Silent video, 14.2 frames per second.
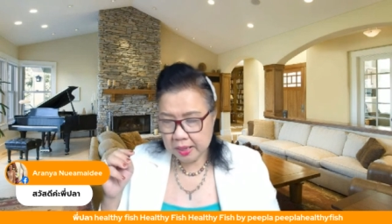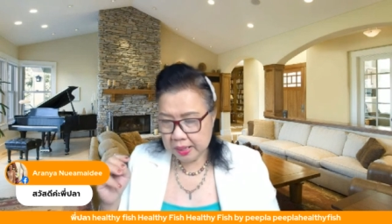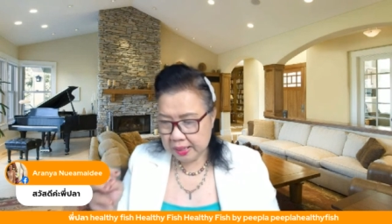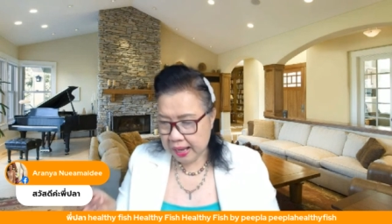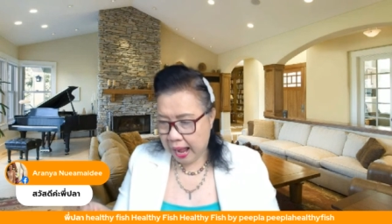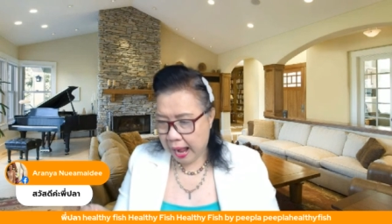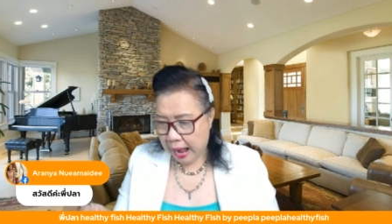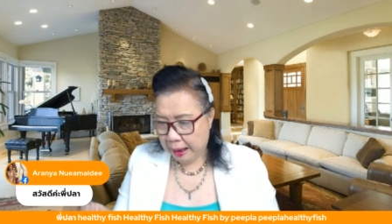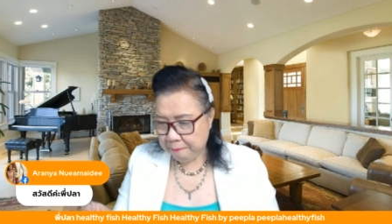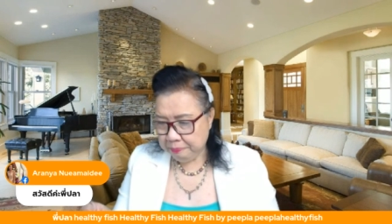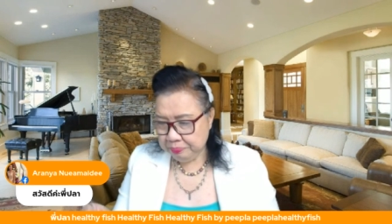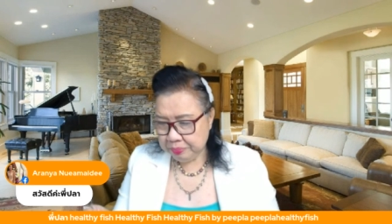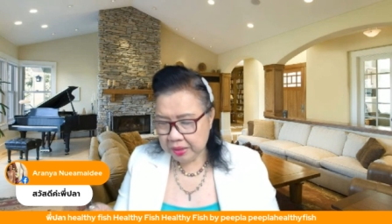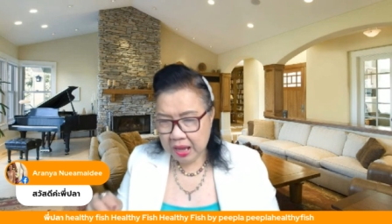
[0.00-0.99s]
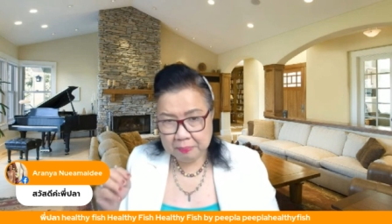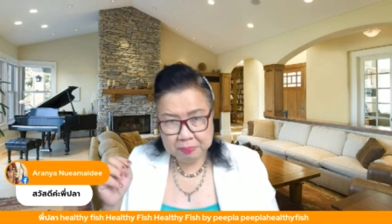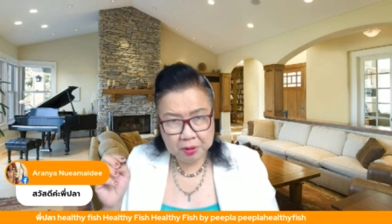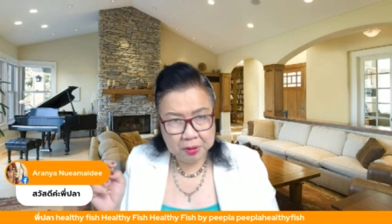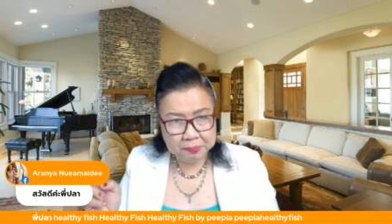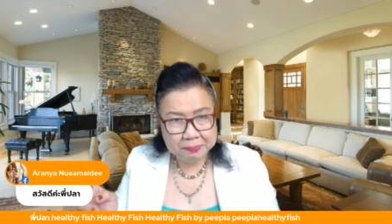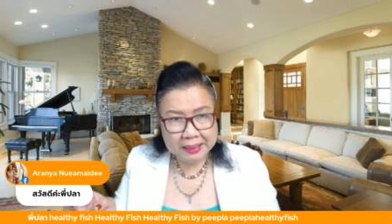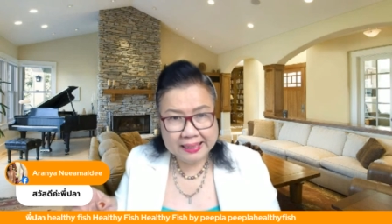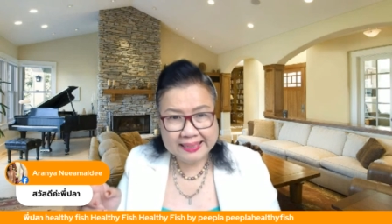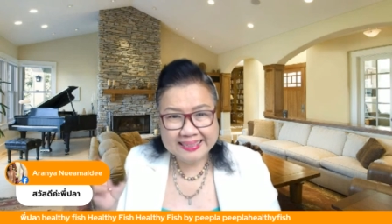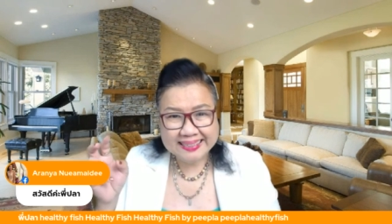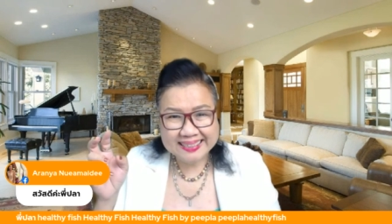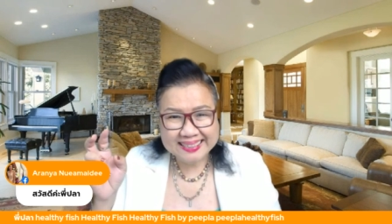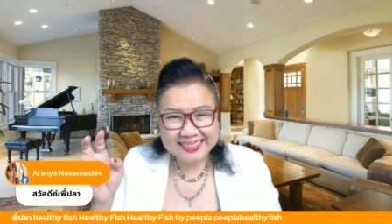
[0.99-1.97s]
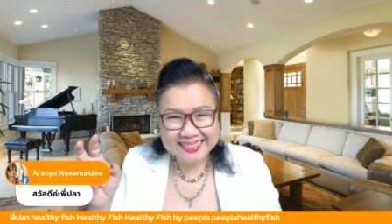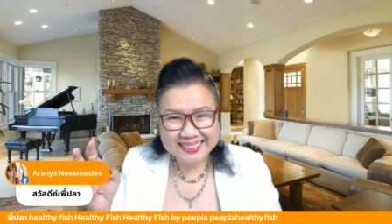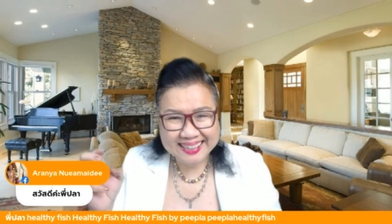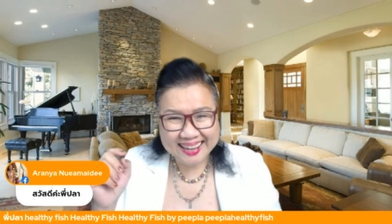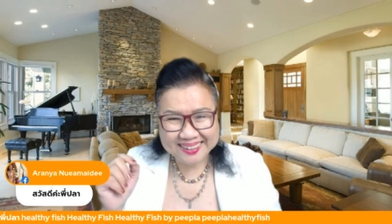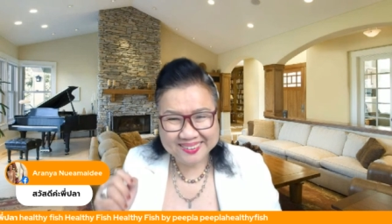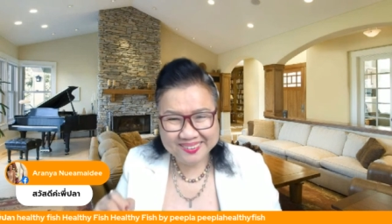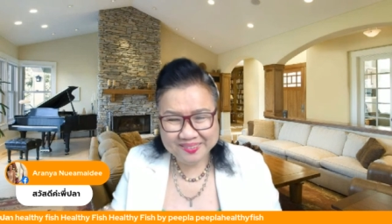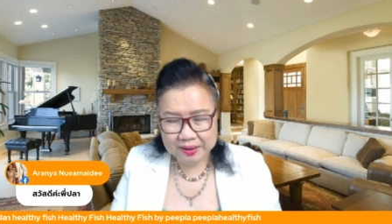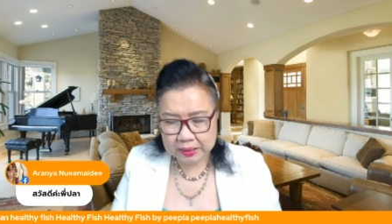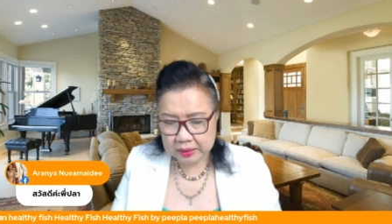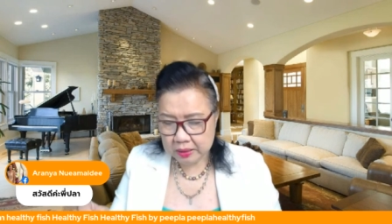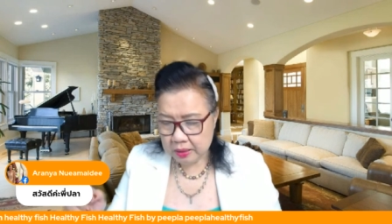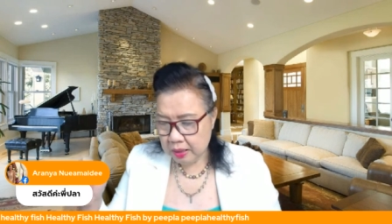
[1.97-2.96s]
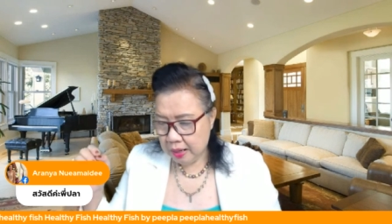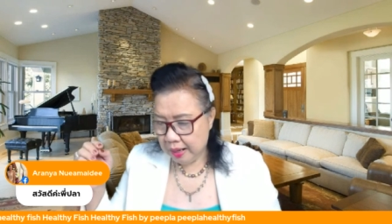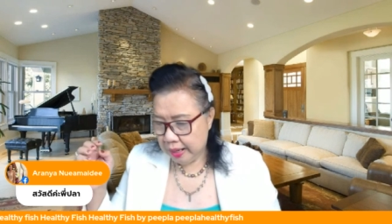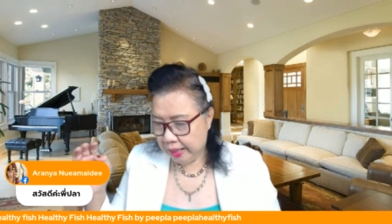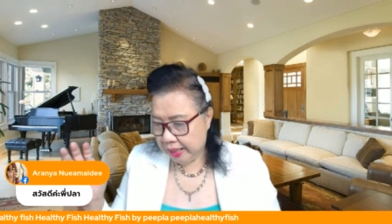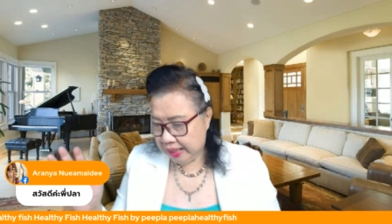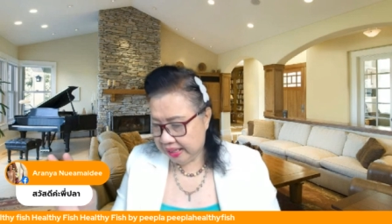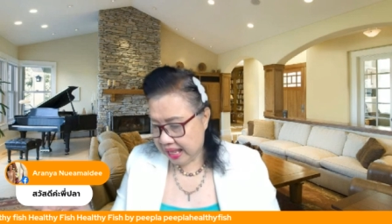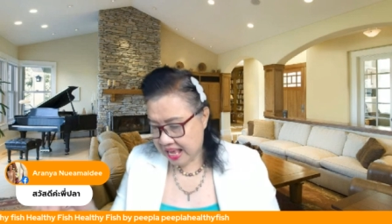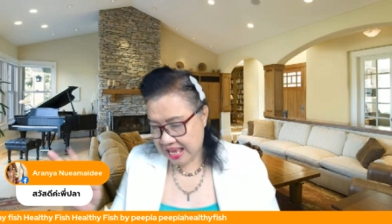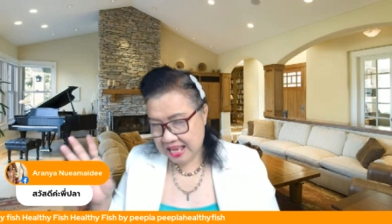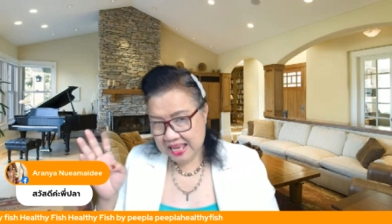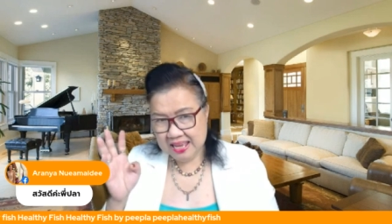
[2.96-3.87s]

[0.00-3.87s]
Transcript: สามขับรถไปเลยขึ้นทางด่วนสี่